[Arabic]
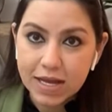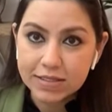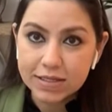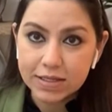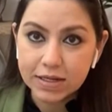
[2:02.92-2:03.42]
اساس
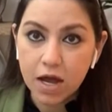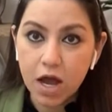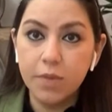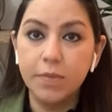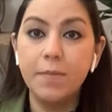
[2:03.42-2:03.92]
هيدي
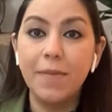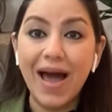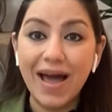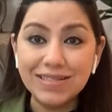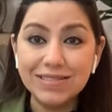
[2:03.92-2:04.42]
القائمه
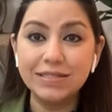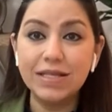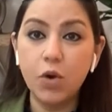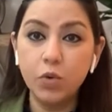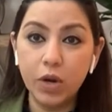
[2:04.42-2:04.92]

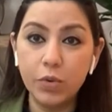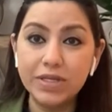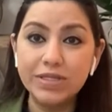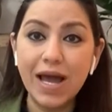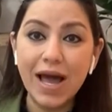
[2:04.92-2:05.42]
بحدد
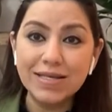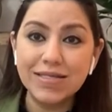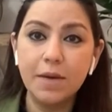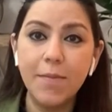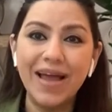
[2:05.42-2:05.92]
اولويتي
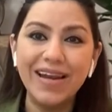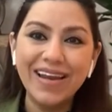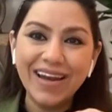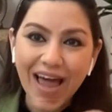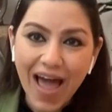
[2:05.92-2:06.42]
حسب
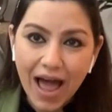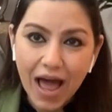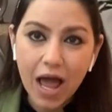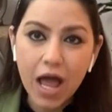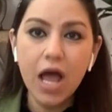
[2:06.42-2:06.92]

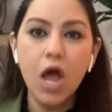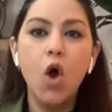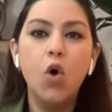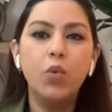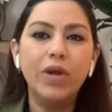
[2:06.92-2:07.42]
الالحاح
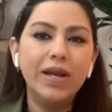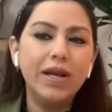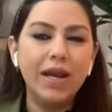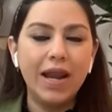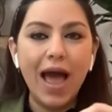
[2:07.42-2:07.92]

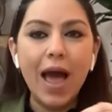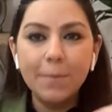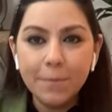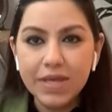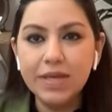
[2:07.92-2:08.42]

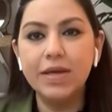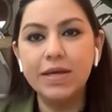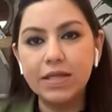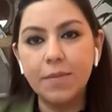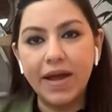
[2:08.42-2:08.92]

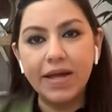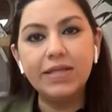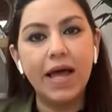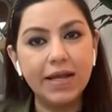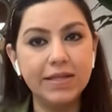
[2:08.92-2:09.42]
والاهميه
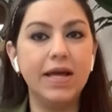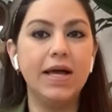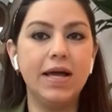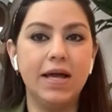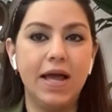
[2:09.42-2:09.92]
تبعت
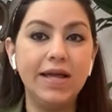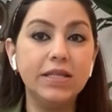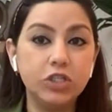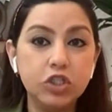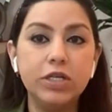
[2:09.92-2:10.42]
هيدا
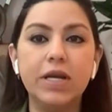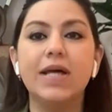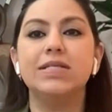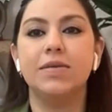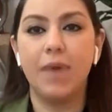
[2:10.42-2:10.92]
هيدا الشيء اللي
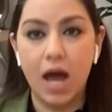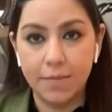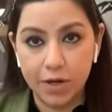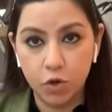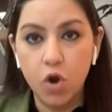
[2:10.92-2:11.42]
لازم
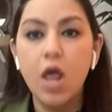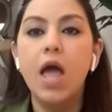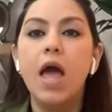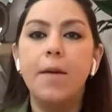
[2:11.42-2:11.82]
اعمله